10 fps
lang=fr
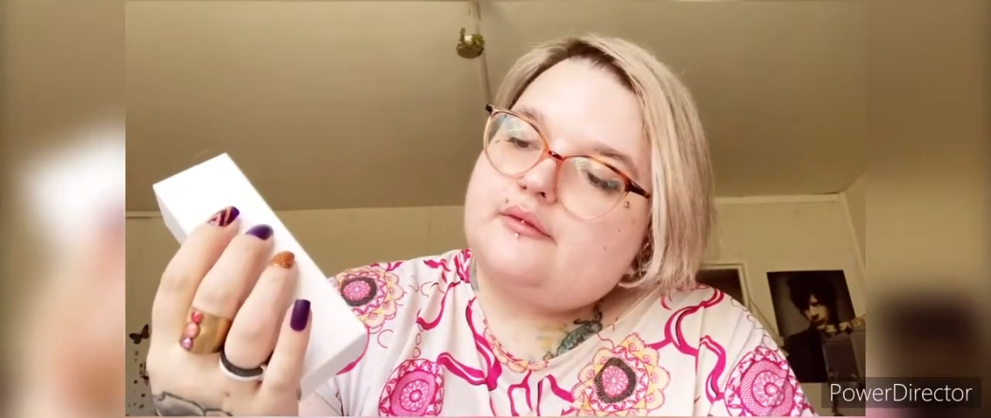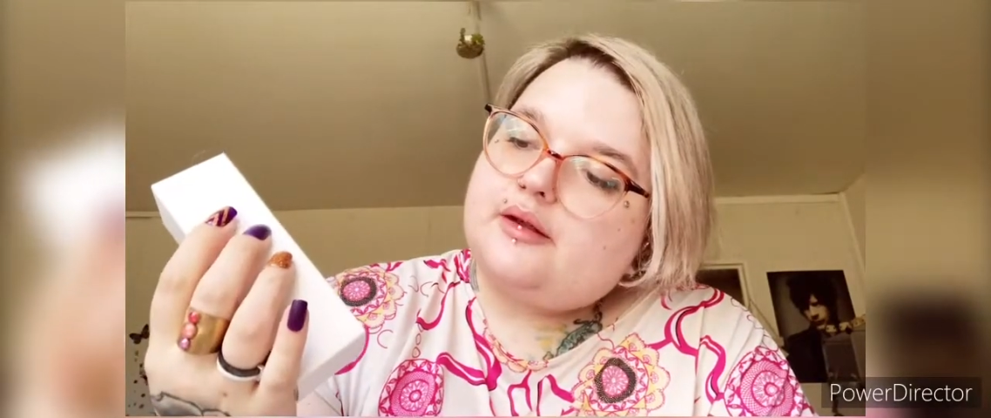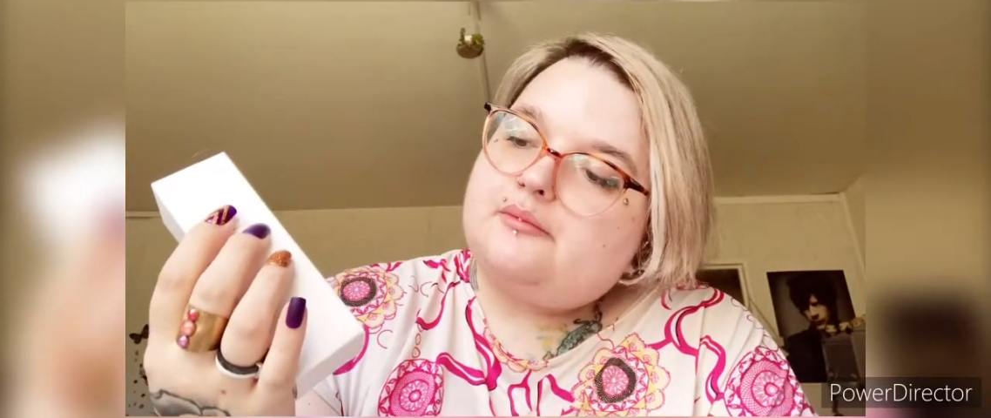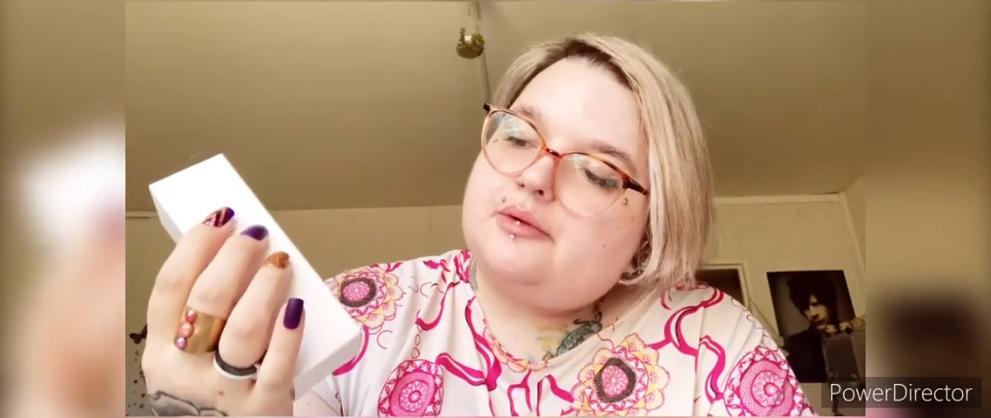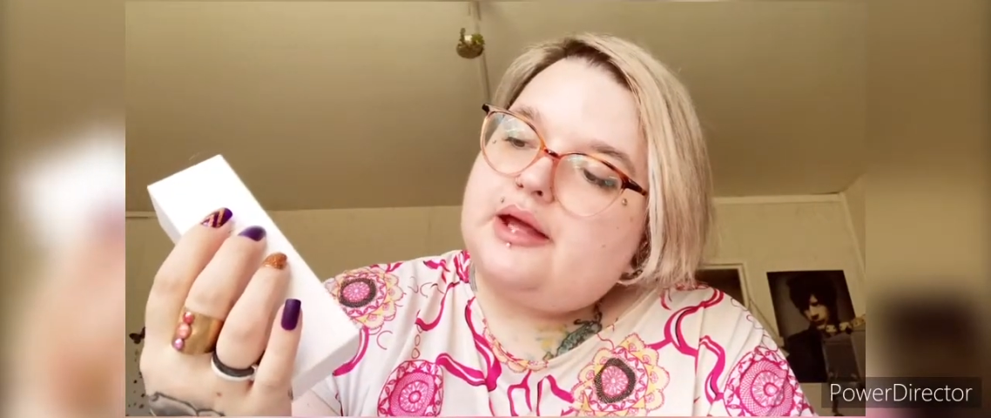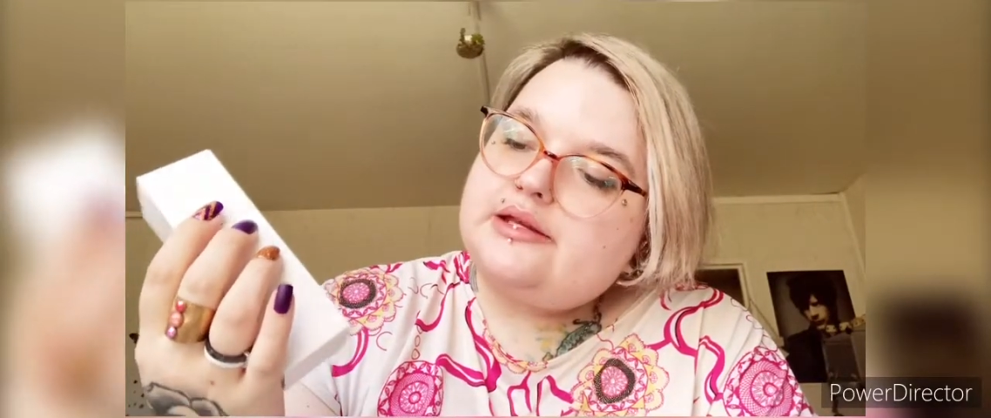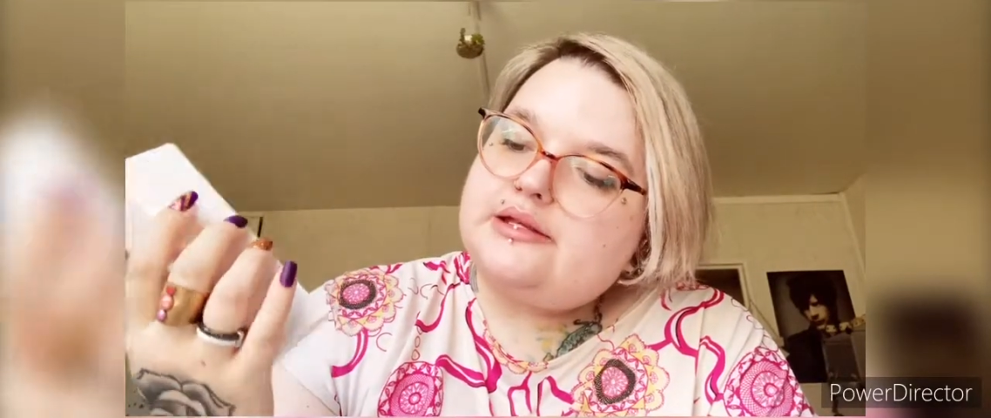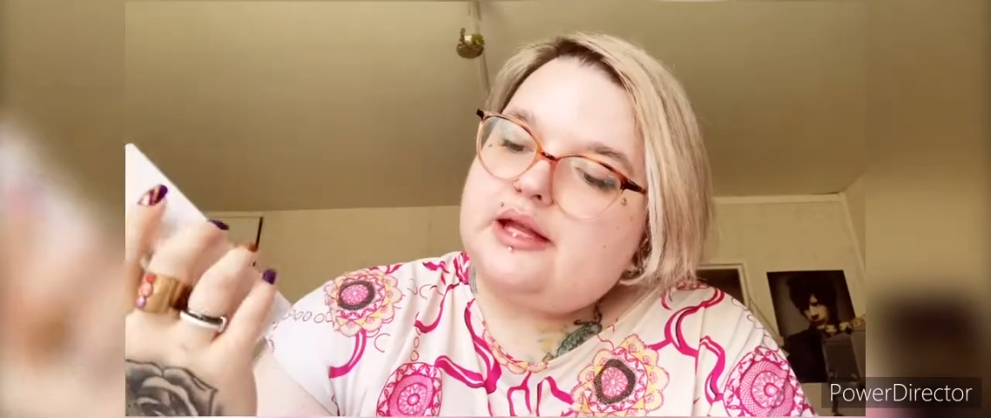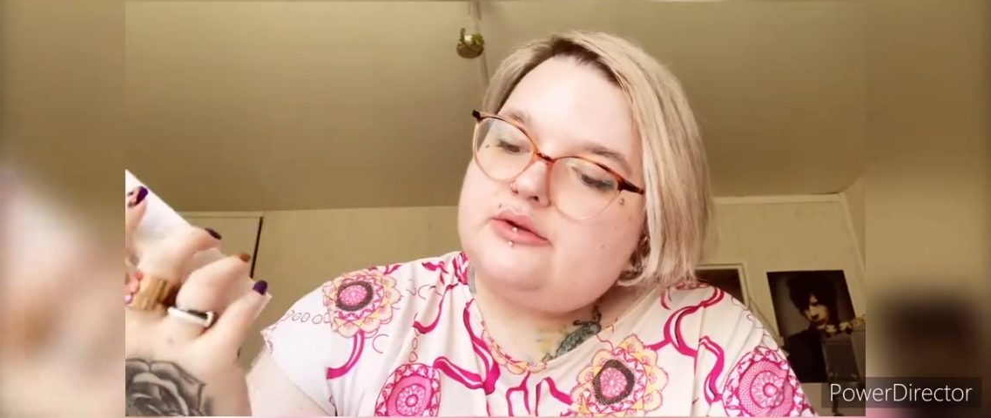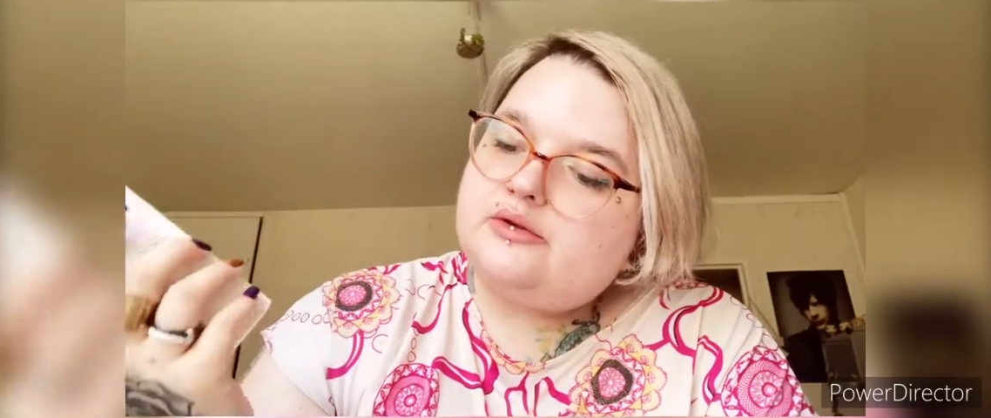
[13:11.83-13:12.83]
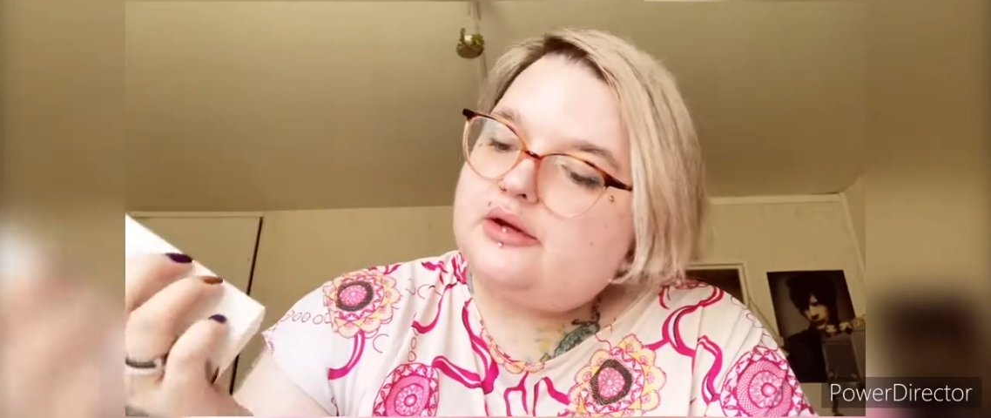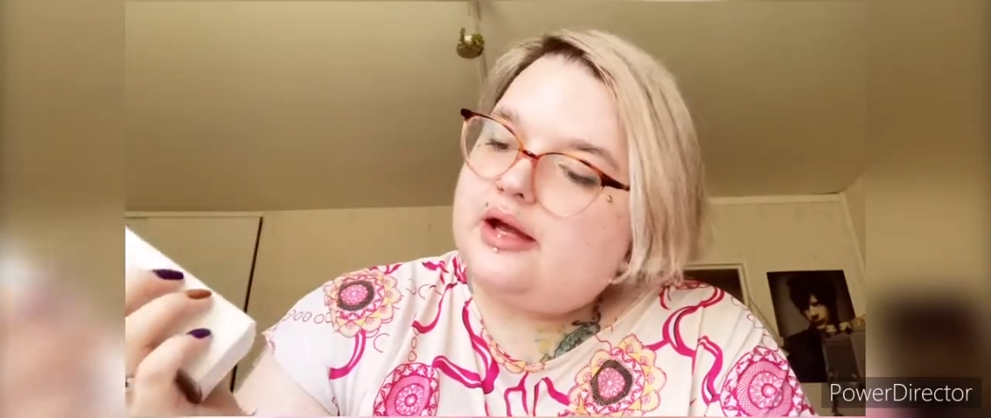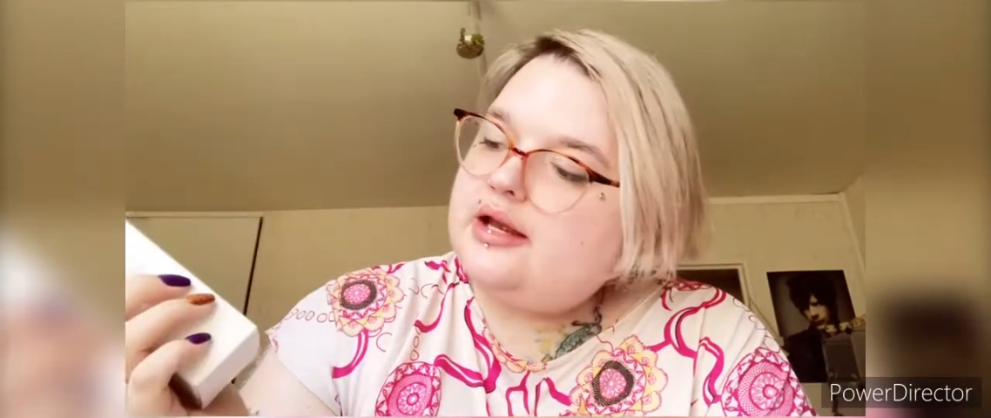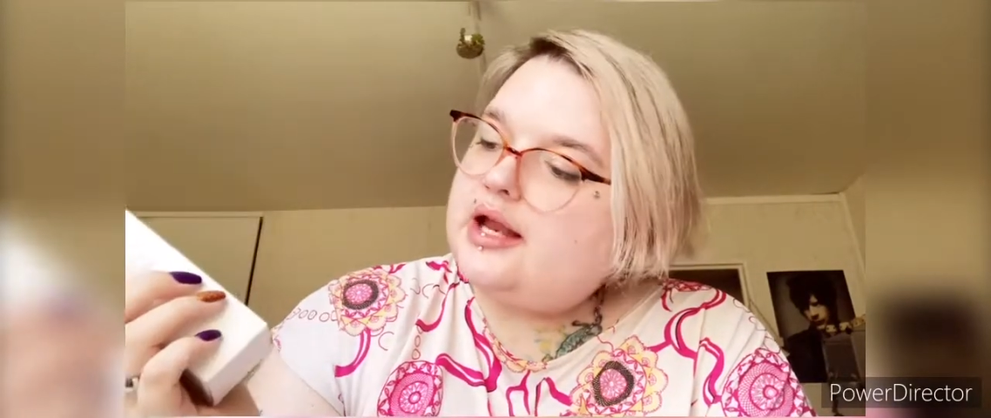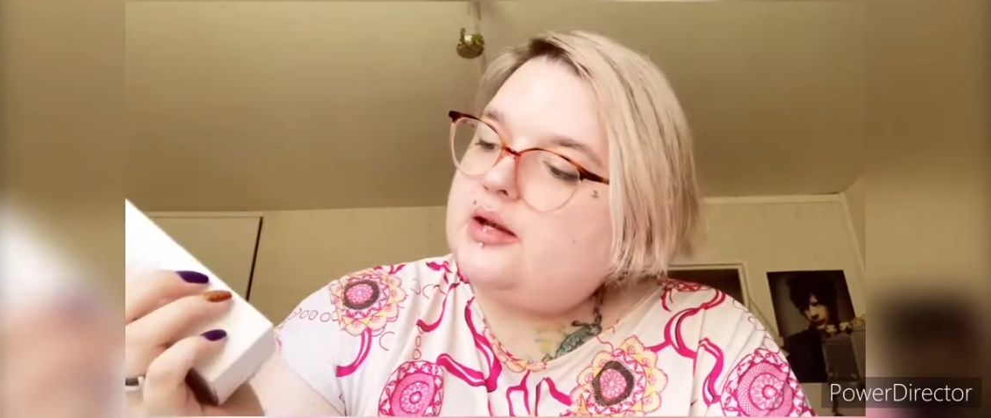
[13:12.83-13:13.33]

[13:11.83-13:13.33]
base naturelle à